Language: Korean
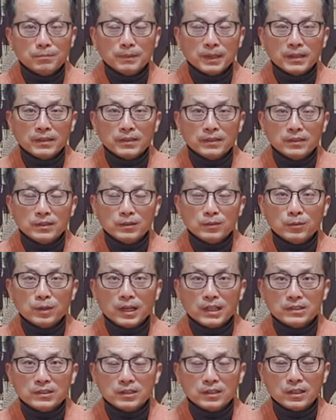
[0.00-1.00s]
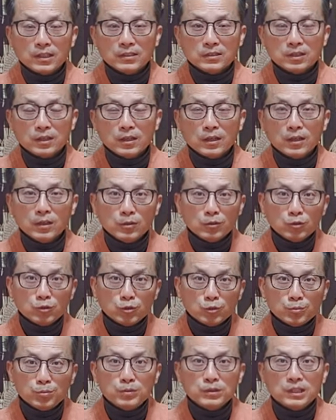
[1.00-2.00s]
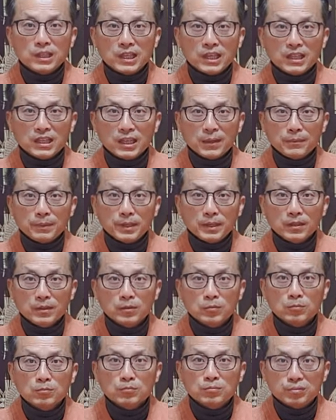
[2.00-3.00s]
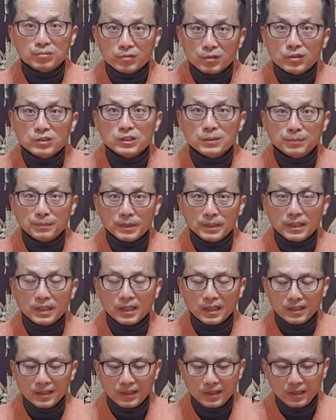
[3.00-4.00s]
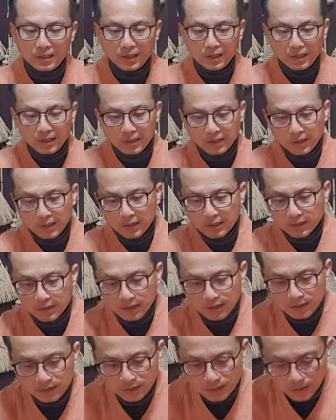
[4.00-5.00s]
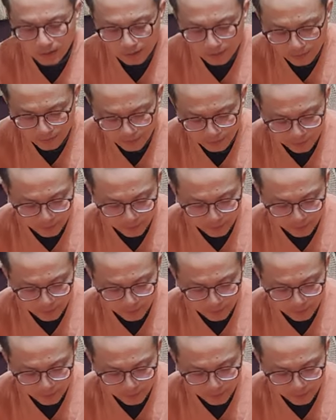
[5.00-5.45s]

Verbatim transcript: 만드는 과정에서 구부리게 되면 부러집니다. 그래서